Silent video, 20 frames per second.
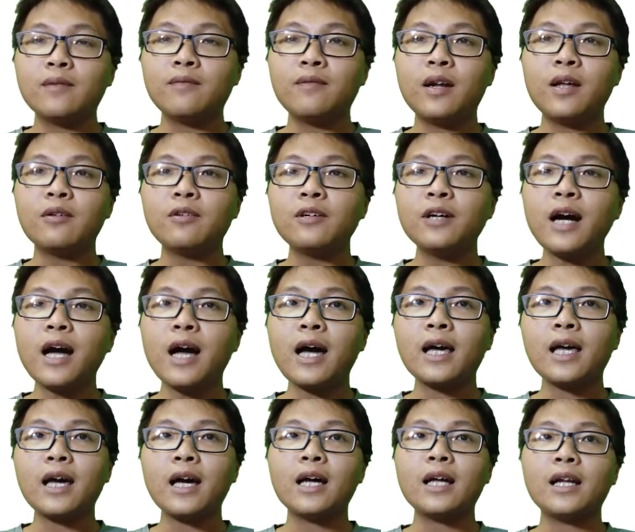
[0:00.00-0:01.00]
và điều thứ
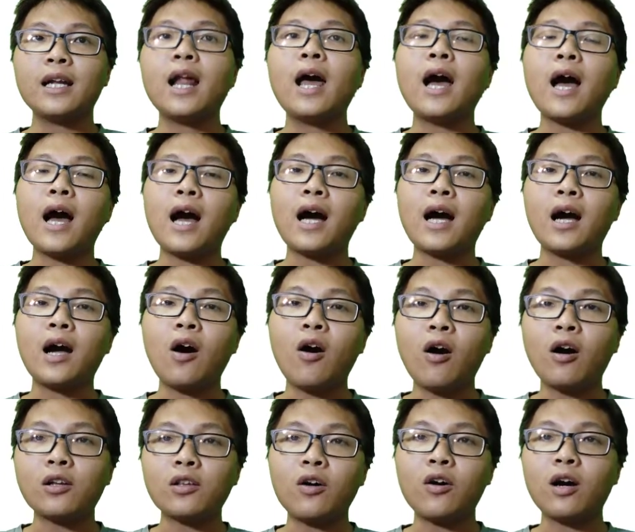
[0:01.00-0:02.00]
hai á là họ
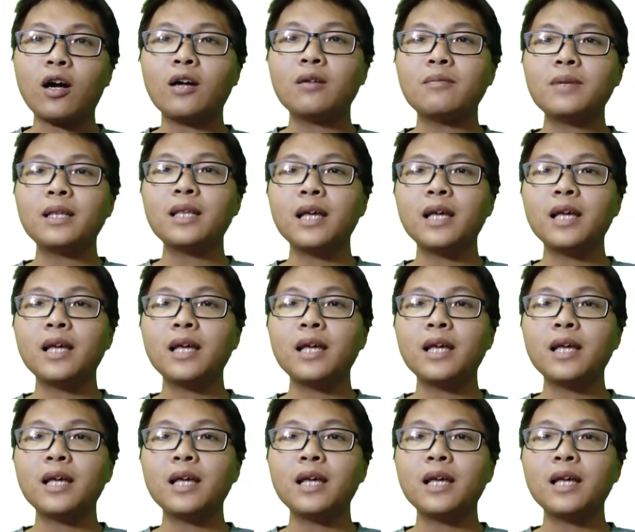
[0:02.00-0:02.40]
hoàn toàn không biết